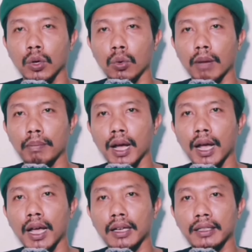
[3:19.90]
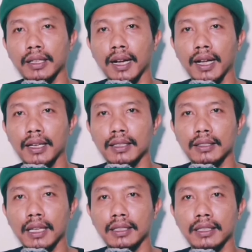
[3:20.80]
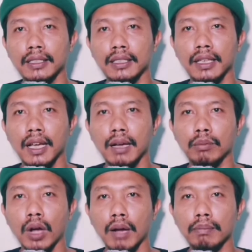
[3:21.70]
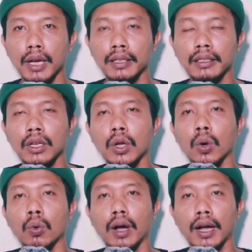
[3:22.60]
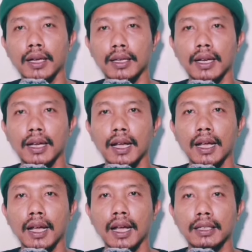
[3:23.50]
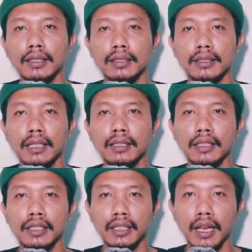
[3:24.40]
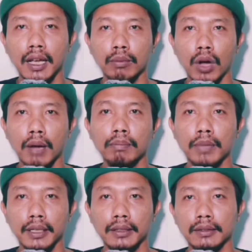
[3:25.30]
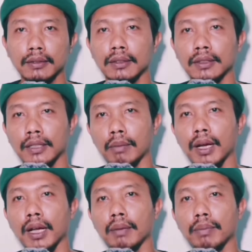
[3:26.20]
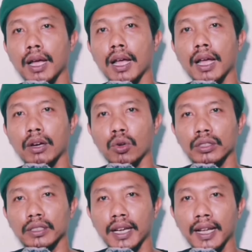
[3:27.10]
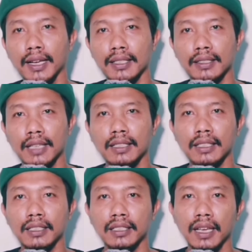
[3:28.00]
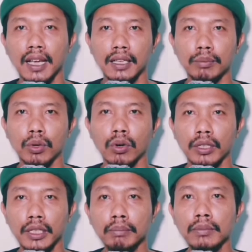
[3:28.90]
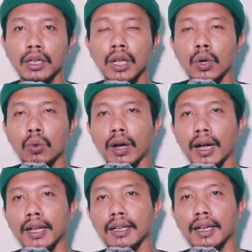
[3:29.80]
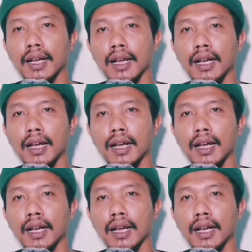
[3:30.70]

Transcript: وبارك على سيدنا محمد وعلى آل سيدنا محمد كما باركت على سيدنا إبراهيم وعلى